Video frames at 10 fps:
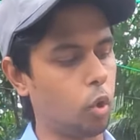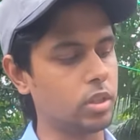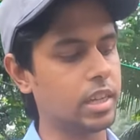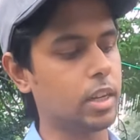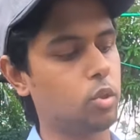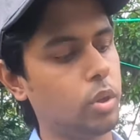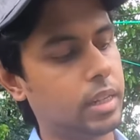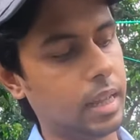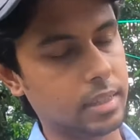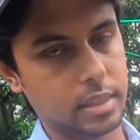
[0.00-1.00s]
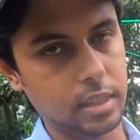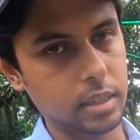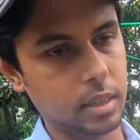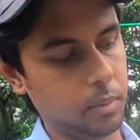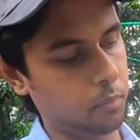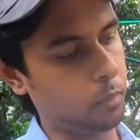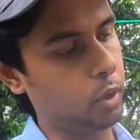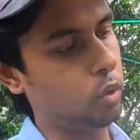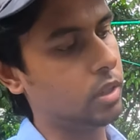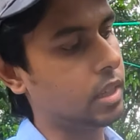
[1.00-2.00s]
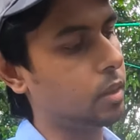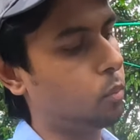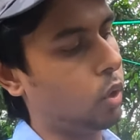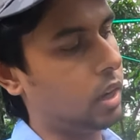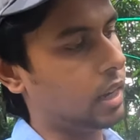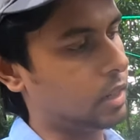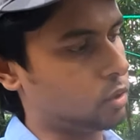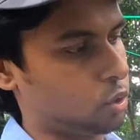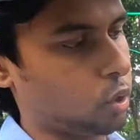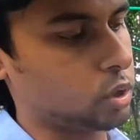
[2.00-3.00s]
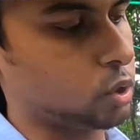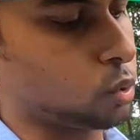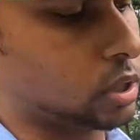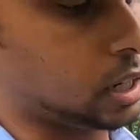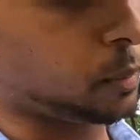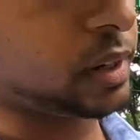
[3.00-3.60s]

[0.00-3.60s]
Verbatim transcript: নয়েজ গার্ড তো এটা আছেই ভিতরে যাতে ময়লা সহজে ঢুকতে না